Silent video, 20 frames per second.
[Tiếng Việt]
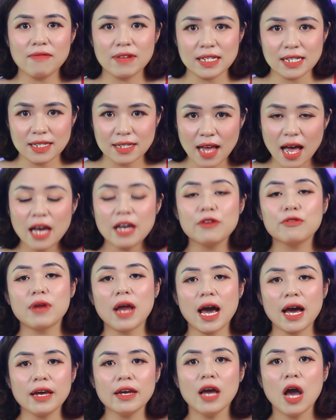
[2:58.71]
và giá ưu
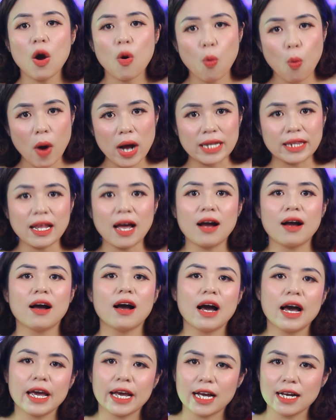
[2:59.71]
đãi, quà tặng
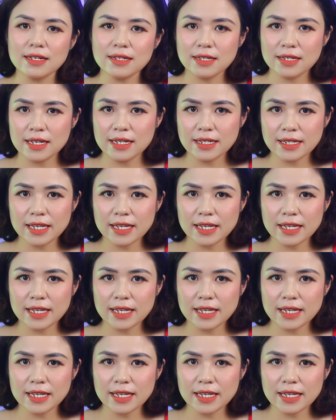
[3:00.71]
hay các chính